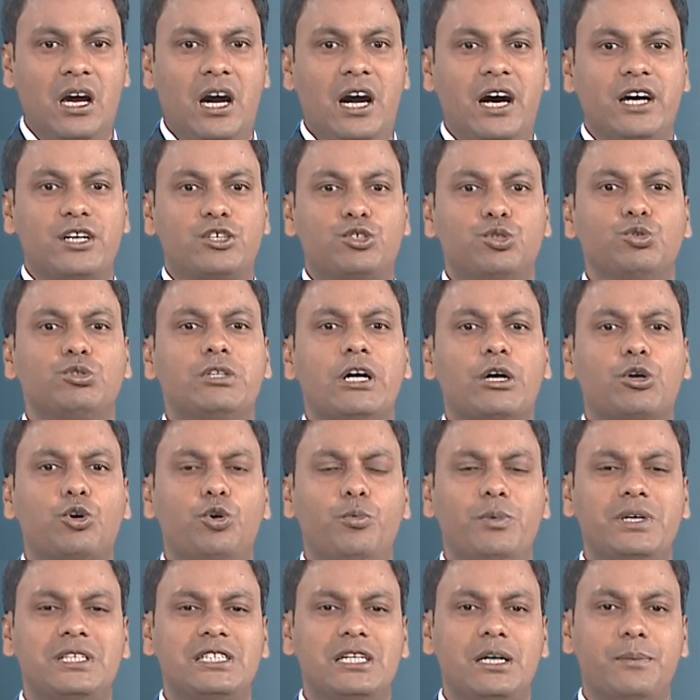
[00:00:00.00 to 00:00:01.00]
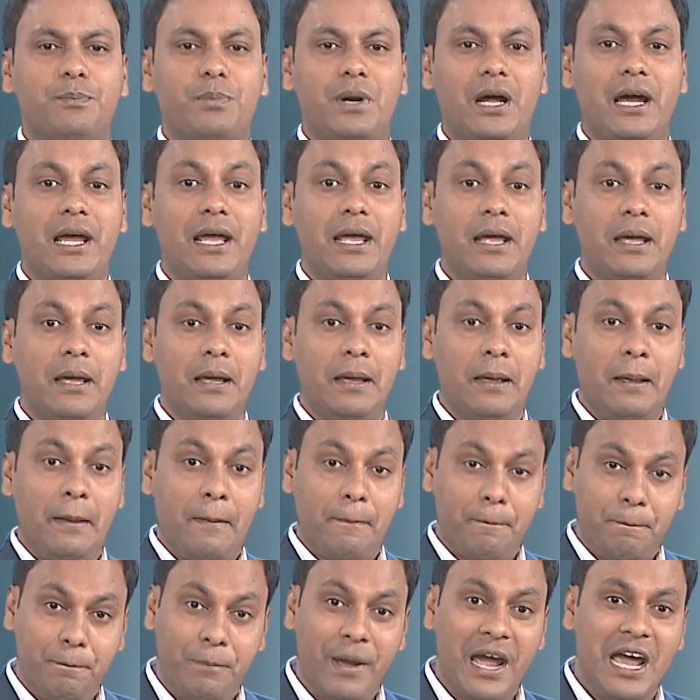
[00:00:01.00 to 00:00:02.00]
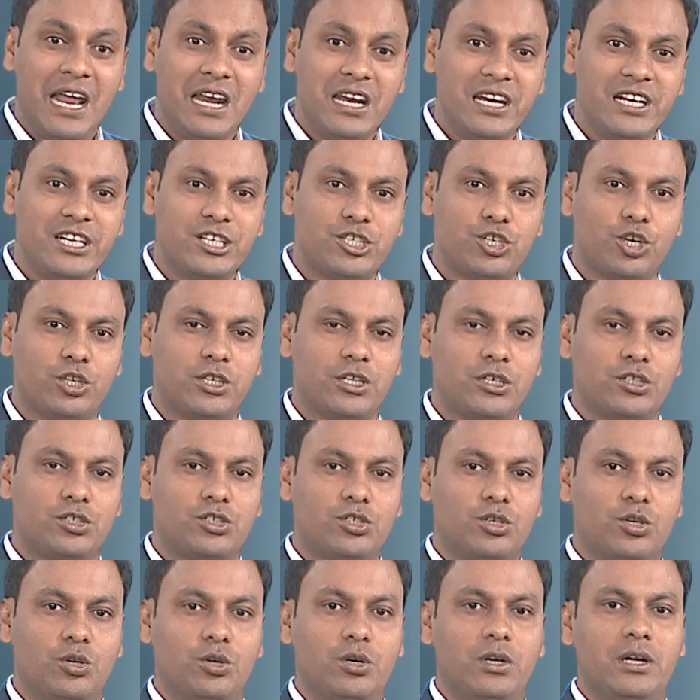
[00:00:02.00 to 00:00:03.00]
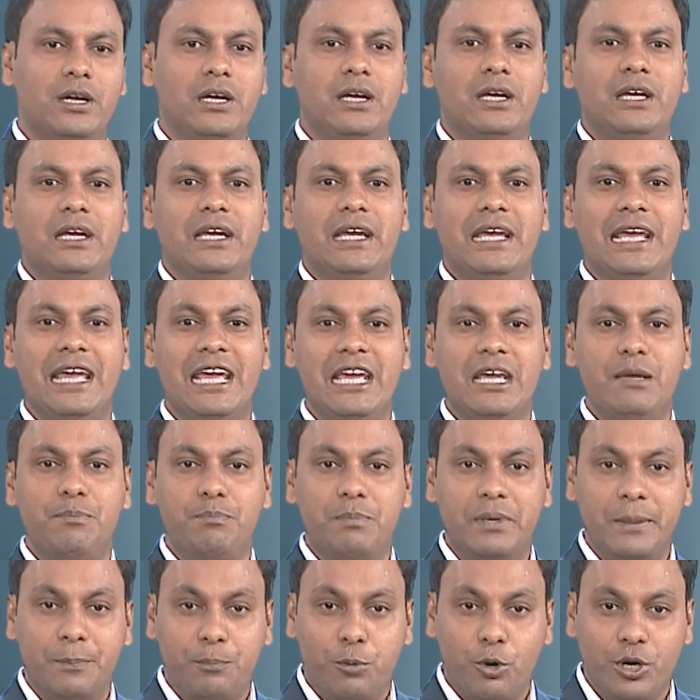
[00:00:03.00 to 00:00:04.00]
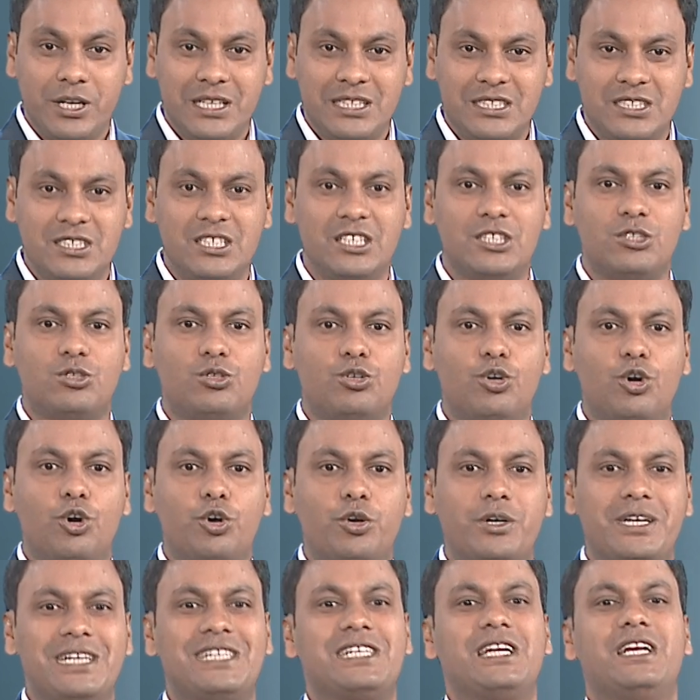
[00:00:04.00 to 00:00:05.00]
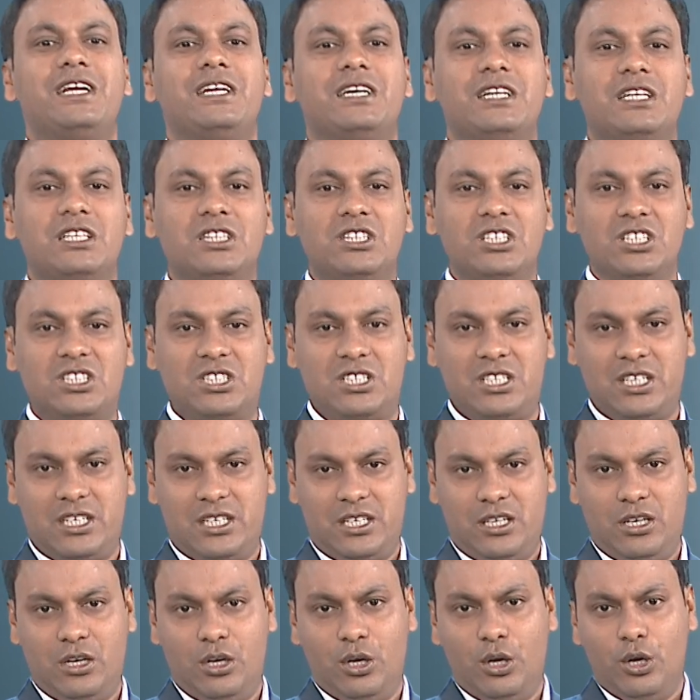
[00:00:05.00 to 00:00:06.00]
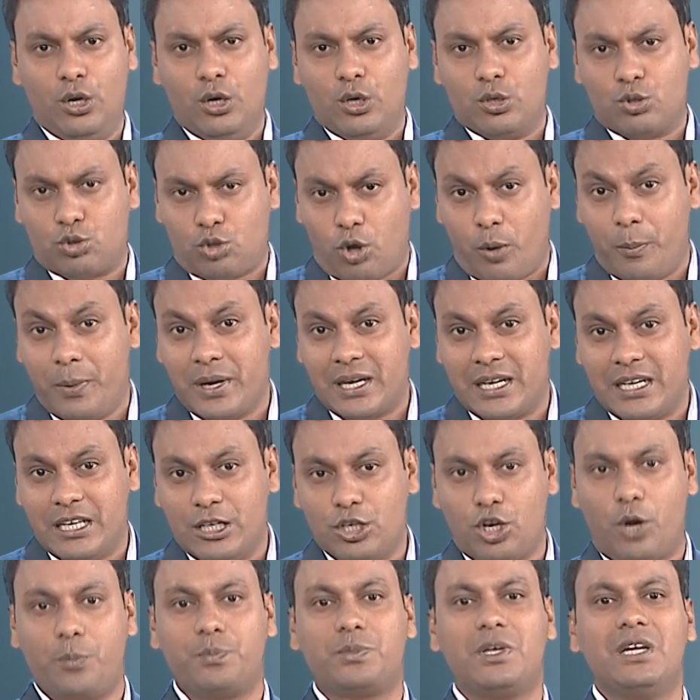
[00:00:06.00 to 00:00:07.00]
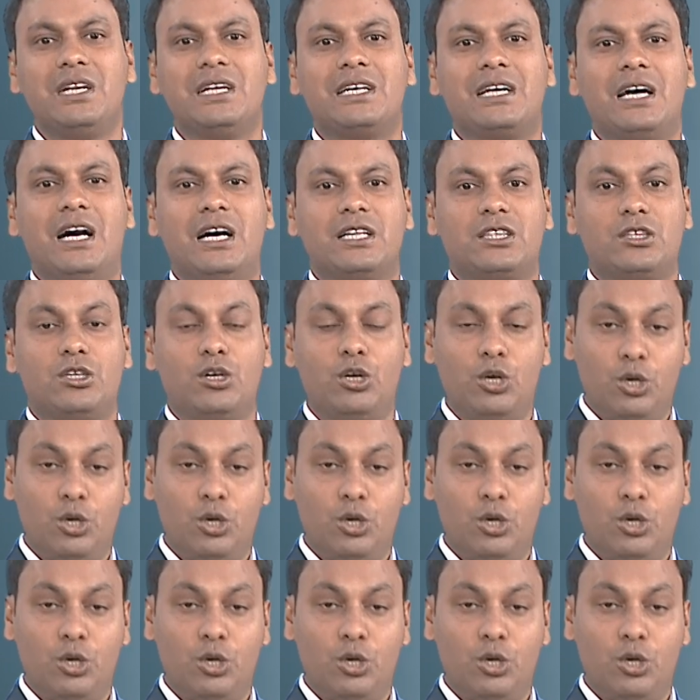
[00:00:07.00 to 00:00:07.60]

আর সুতা কমেছে প্রায় বিয়াল্লিশ শতাংশ এই বিপরীত চিত্র কিসের ইঙ্গিত দিচ্ছে তবে কি রপ্তানি খাত